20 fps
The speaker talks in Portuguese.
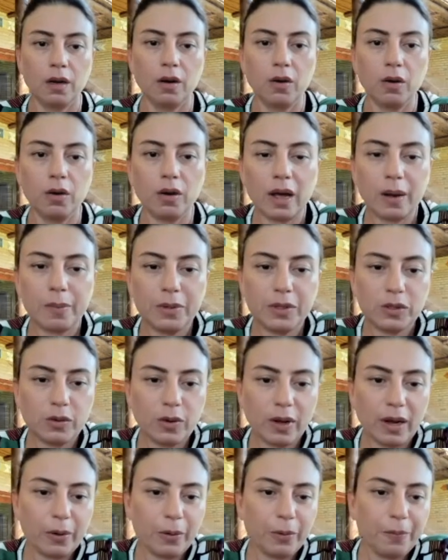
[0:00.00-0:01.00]
Olá,
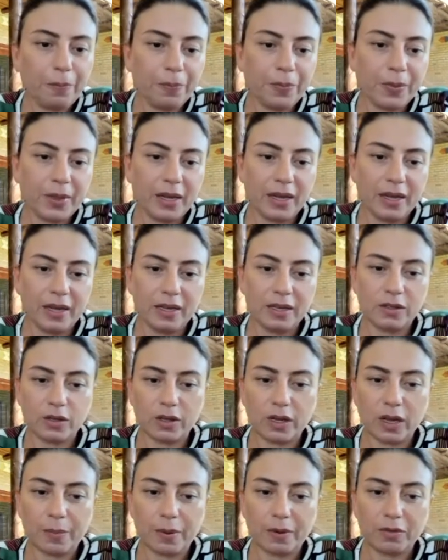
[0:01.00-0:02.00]
pessoal.
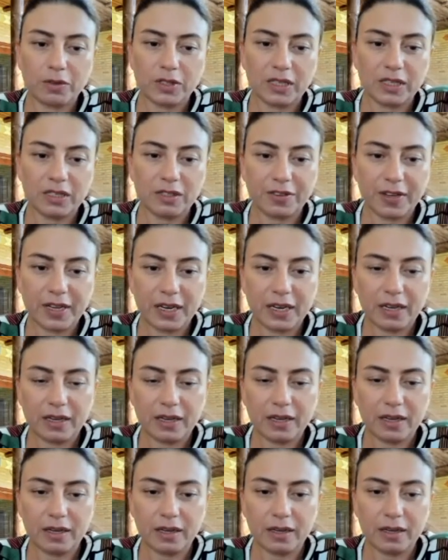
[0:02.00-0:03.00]
Isso aqui é para vocês verem
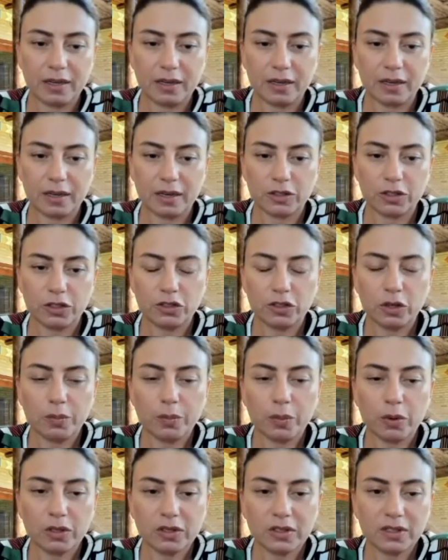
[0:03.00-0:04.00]
que a gente
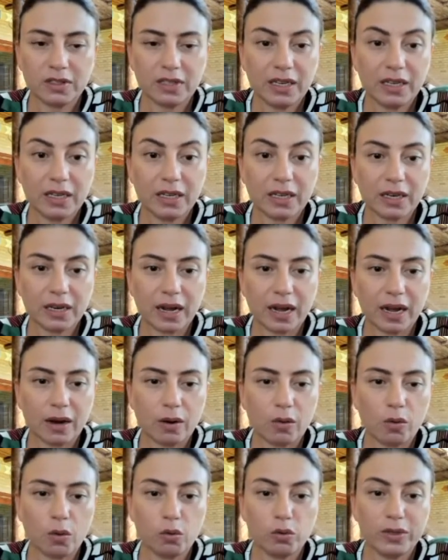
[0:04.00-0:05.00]
não pode se
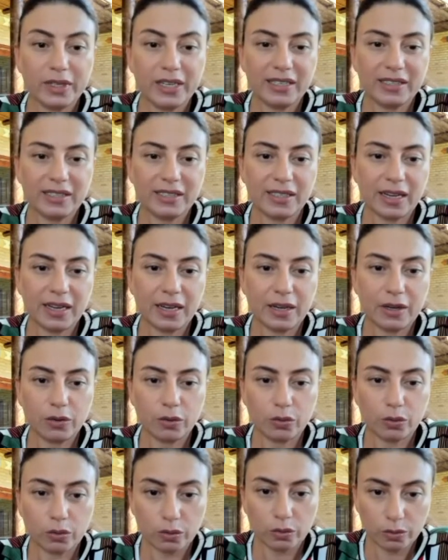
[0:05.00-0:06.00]
enganar com o
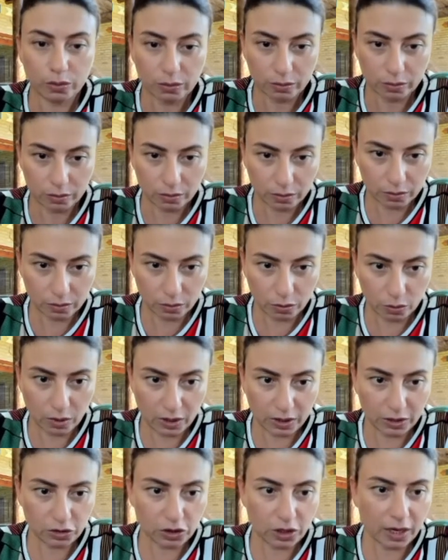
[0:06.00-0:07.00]
desenho do
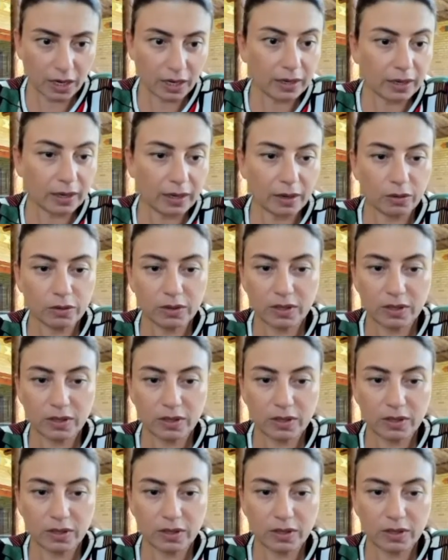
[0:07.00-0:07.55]
Clincheck, né?